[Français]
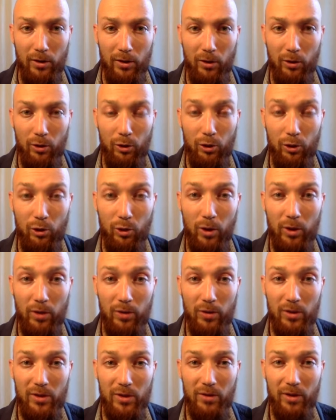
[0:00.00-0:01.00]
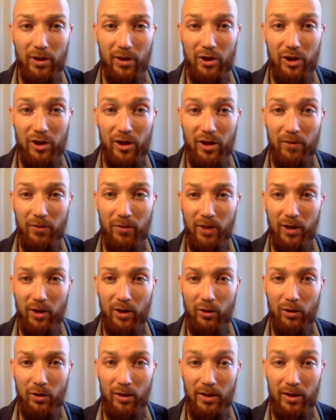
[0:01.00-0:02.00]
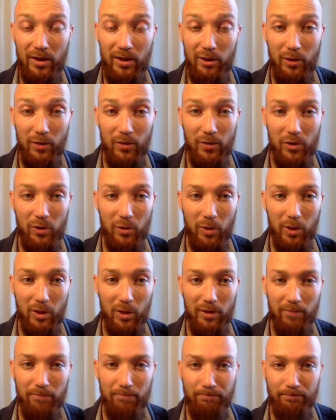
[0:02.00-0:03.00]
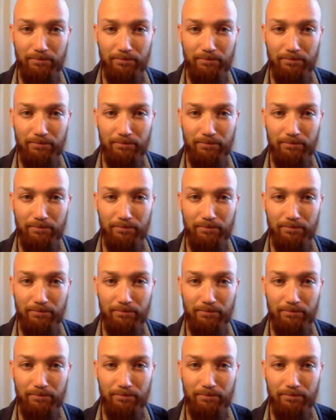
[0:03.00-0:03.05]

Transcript: le choix de s'engager à faire les neuf semaines